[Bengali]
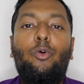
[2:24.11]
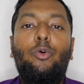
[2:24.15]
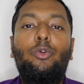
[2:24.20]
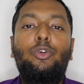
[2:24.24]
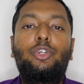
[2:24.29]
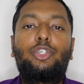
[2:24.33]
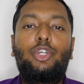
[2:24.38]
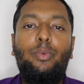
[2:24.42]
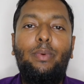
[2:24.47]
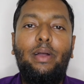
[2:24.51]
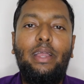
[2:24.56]

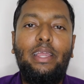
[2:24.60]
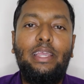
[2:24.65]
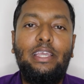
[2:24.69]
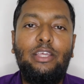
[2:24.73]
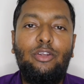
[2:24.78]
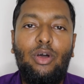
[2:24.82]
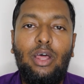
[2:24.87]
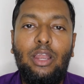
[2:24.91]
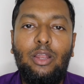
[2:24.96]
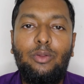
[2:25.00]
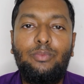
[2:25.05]
কোন সময়
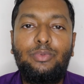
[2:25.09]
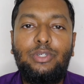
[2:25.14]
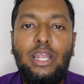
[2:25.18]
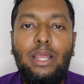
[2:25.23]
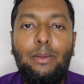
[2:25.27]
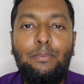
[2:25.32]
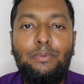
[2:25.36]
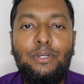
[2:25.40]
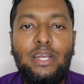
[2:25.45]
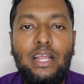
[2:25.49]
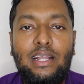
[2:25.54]
হিরো আলম
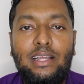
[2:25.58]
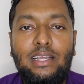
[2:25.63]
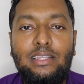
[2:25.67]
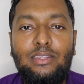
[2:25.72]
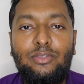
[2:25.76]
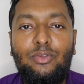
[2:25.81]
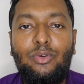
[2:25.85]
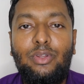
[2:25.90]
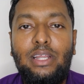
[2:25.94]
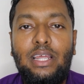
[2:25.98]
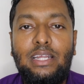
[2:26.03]
সাহেব
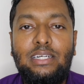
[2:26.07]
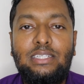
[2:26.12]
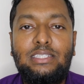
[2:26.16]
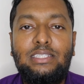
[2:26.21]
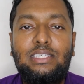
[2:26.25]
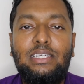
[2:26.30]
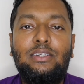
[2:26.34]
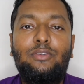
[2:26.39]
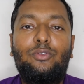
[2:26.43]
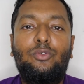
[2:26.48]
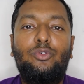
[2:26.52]
সাক্ষাৎ করে
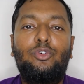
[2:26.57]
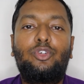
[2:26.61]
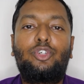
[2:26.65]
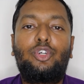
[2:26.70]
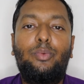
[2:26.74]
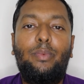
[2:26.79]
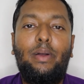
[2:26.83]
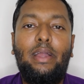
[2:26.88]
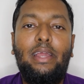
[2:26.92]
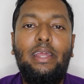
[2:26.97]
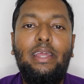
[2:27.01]
আসছেন কোন
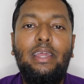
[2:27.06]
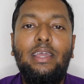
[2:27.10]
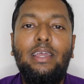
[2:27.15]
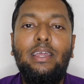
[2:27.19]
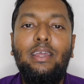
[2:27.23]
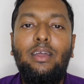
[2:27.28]
সময়